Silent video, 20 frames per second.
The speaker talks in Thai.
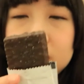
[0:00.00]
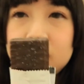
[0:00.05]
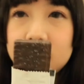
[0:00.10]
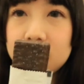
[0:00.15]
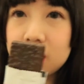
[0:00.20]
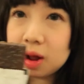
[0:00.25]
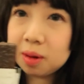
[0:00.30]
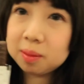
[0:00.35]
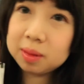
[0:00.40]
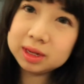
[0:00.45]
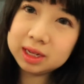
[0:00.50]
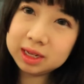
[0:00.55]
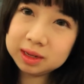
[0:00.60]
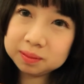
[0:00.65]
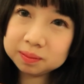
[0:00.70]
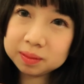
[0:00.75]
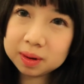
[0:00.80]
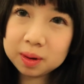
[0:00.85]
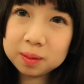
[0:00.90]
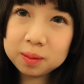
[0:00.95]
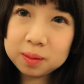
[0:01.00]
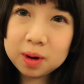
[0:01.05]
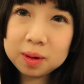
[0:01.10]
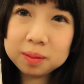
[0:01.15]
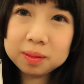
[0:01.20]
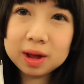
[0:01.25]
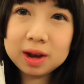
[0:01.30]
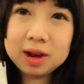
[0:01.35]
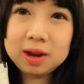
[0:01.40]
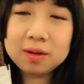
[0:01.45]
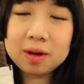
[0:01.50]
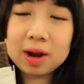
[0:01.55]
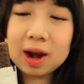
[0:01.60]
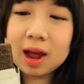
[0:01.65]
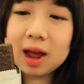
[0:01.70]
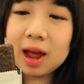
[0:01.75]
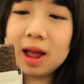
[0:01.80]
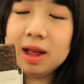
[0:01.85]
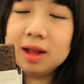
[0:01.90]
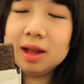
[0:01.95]
เดี๋ยวเรามาชิมไปพร้อมๆกันดีกว่า
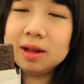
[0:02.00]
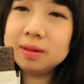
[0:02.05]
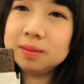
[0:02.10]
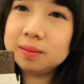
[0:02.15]
นะคะ